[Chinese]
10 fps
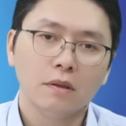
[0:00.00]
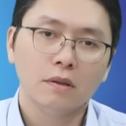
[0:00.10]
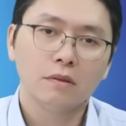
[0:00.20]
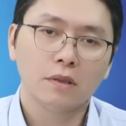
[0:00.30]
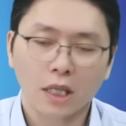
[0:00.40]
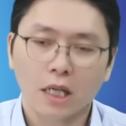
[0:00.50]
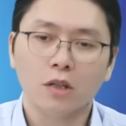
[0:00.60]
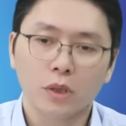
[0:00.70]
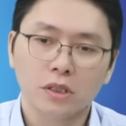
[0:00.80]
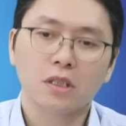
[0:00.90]
那他认
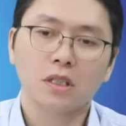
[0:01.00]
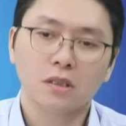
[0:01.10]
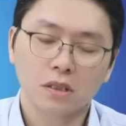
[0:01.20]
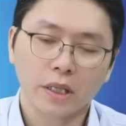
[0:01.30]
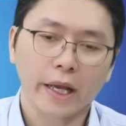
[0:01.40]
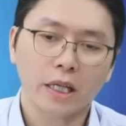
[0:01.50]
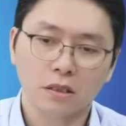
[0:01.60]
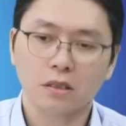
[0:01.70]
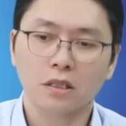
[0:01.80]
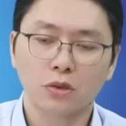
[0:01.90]
为这个只是 AI 只
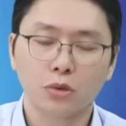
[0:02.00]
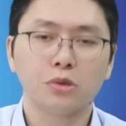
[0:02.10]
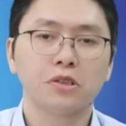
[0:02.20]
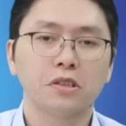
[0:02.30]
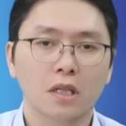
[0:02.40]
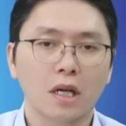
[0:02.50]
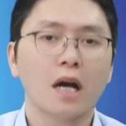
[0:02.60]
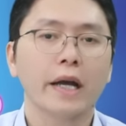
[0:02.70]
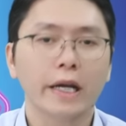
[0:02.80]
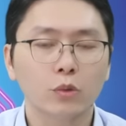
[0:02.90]
是一个趋势的刚
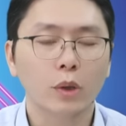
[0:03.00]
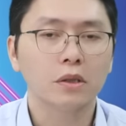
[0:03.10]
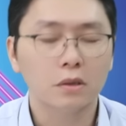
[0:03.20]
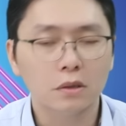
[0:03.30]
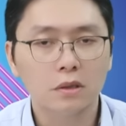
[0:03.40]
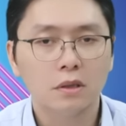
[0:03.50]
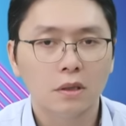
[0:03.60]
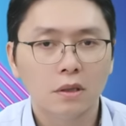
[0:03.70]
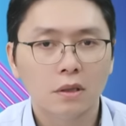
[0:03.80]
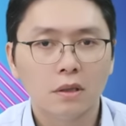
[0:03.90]
开端而已，
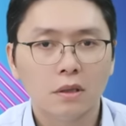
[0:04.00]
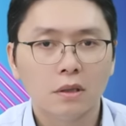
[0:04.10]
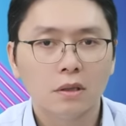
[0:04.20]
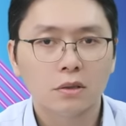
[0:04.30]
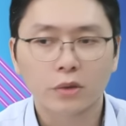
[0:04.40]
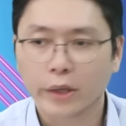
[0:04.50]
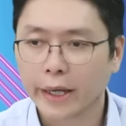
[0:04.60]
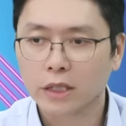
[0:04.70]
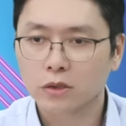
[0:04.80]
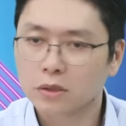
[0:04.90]
嗯，所以
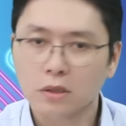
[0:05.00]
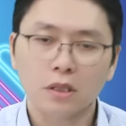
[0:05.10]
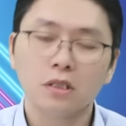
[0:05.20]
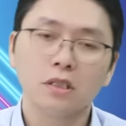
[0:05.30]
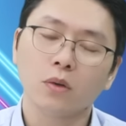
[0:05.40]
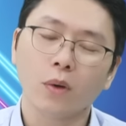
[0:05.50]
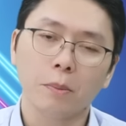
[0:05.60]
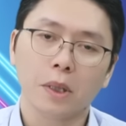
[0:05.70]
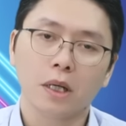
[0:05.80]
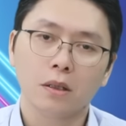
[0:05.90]
AI 就吃了定心丸
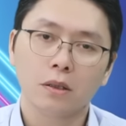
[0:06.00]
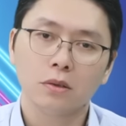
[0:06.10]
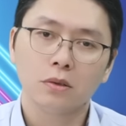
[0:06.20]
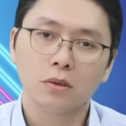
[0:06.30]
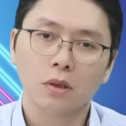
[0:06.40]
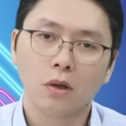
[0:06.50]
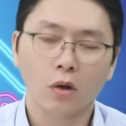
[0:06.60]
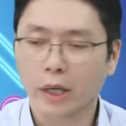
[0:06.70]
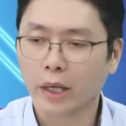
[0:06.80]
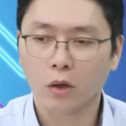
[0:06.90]
嘛，嗯，后
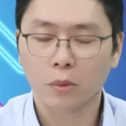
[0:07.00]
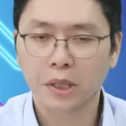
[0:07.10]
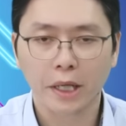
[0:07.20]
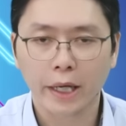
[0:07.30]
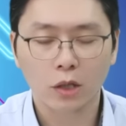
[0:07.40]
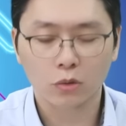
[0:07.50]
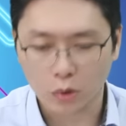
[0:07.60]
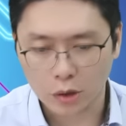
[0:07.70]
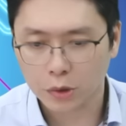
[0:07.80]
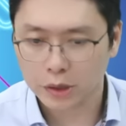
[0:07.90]
来后面的 AI 股
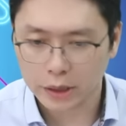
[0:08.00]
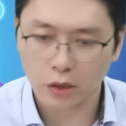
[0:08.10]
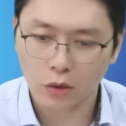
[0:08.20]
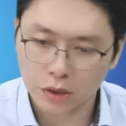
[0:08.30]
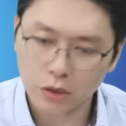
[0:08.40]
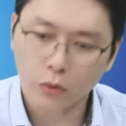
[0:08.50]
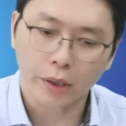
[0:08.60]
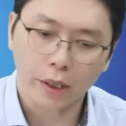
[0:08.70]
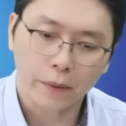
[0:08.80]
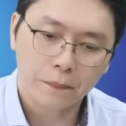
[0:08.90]
我认为也都有机会
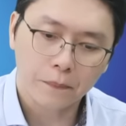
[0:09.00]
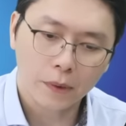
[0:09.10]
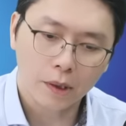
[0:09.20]
了，好，